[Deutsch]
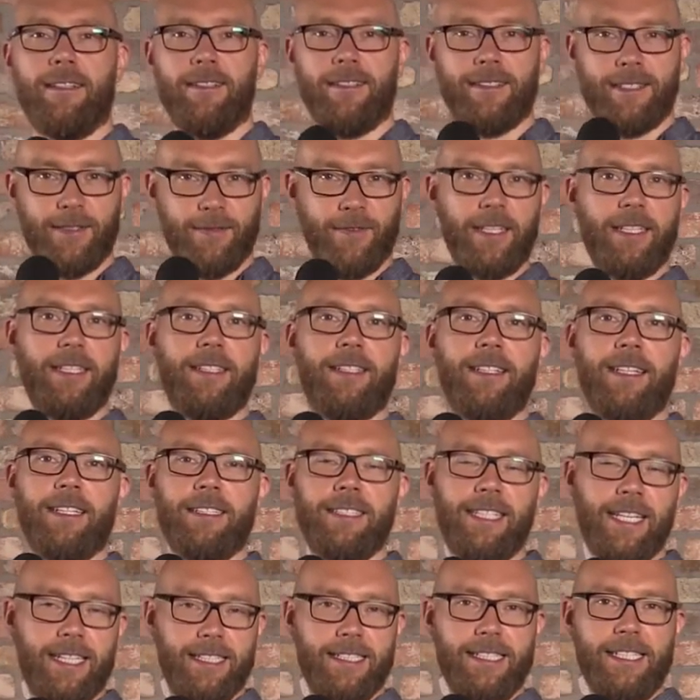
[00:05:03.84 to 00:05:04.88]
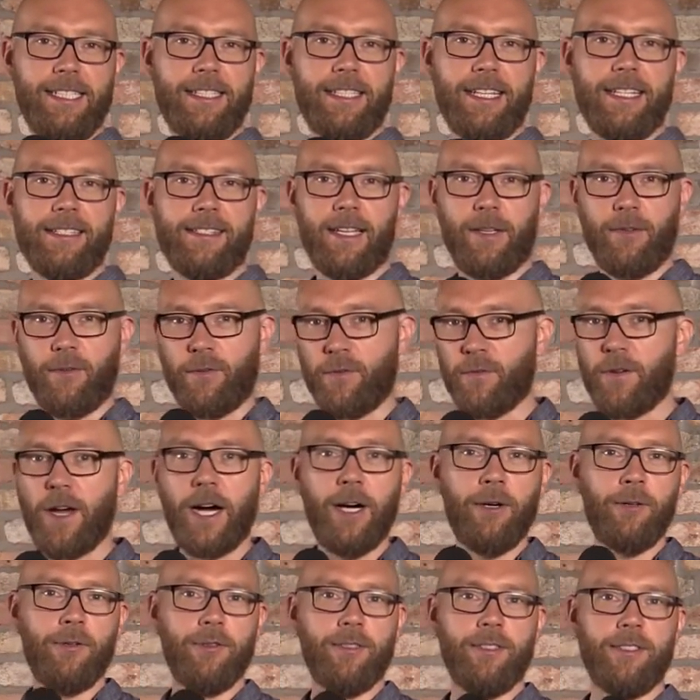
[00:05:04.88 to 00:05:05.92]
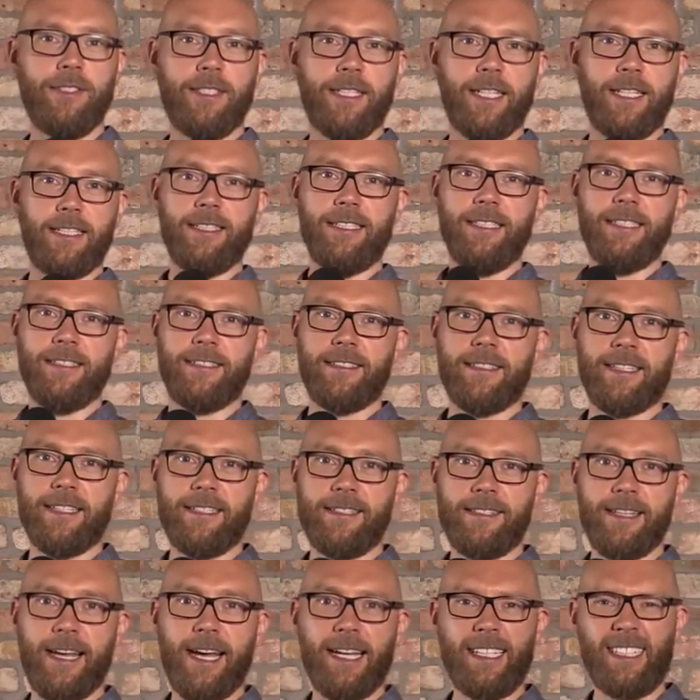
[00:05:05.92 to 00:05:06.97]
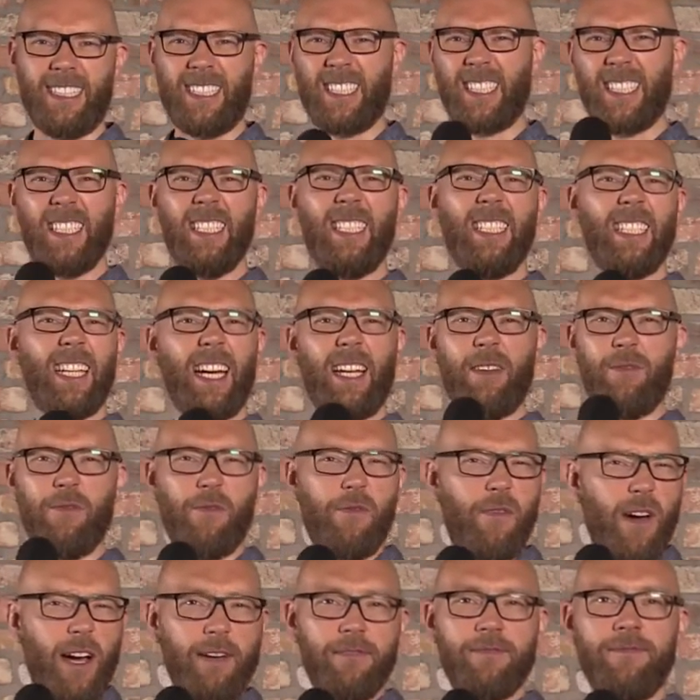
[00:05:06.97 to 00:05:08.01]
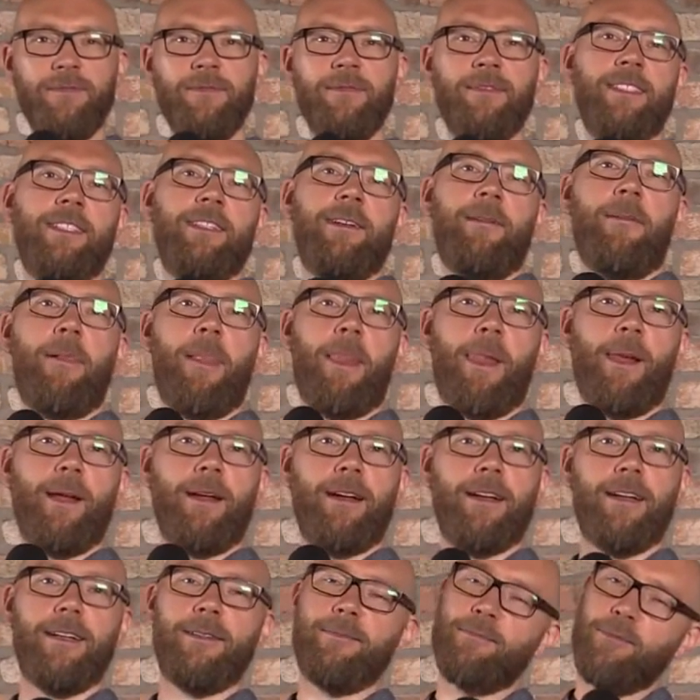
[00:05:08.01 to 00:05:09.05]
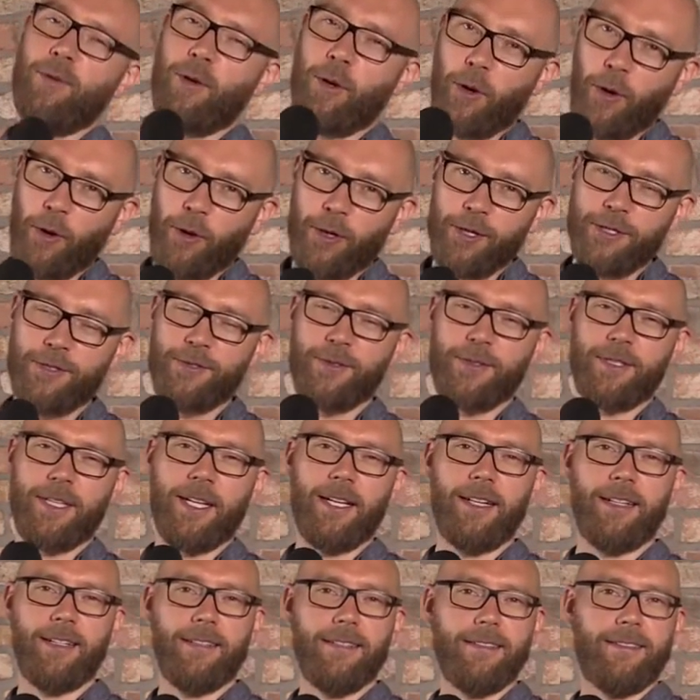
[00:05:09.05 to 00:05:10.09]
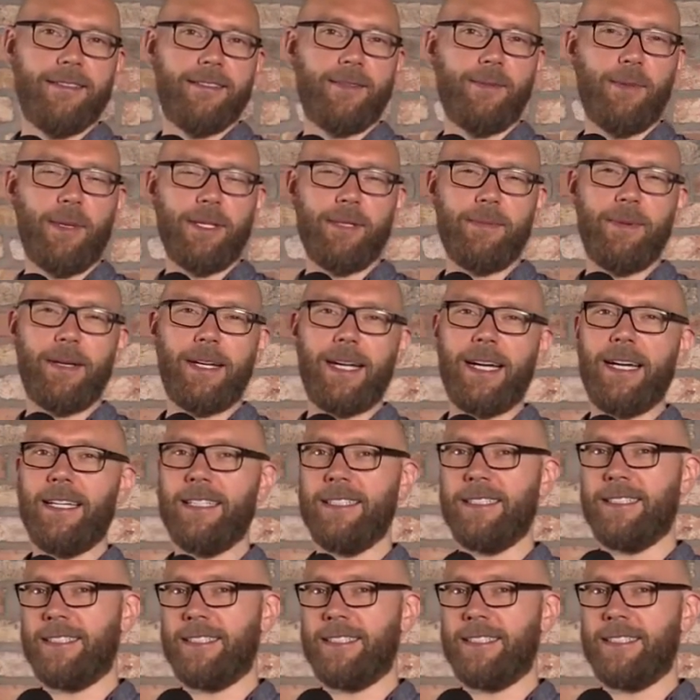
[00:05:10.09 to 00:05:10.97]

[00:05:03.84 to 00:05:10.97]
Sie, waren, sie hatten Interesse an Frauen, sie hatten Interesse an Krieg, an Waffen. Ähm, heutzutage ist es manchmal gar